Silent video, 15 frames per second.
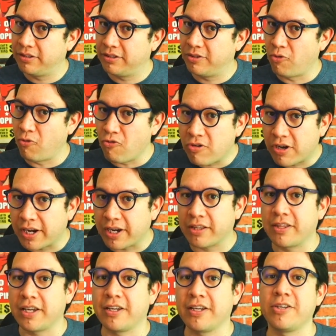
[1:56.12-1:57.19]
Un crack
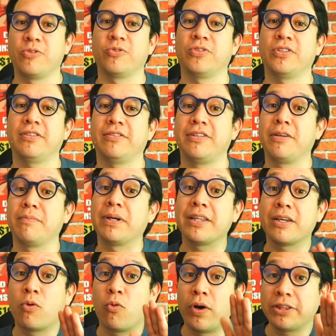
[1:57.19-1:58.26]
de aquellos, ¿eh? Tiene más
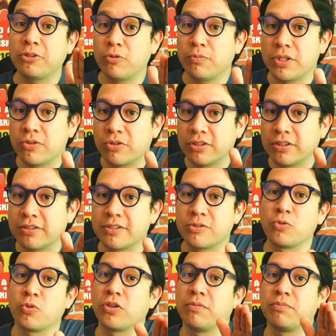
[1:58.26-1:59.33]
de 4 millones de
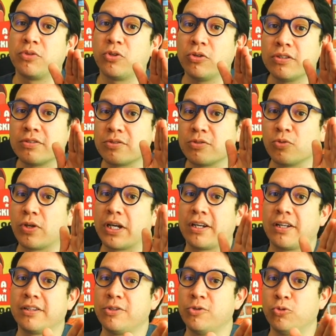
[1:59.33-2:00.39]
suscriptores en su
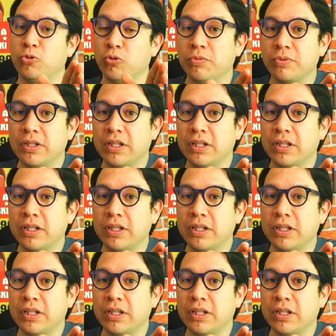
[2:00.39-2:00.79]
canal de YouTube.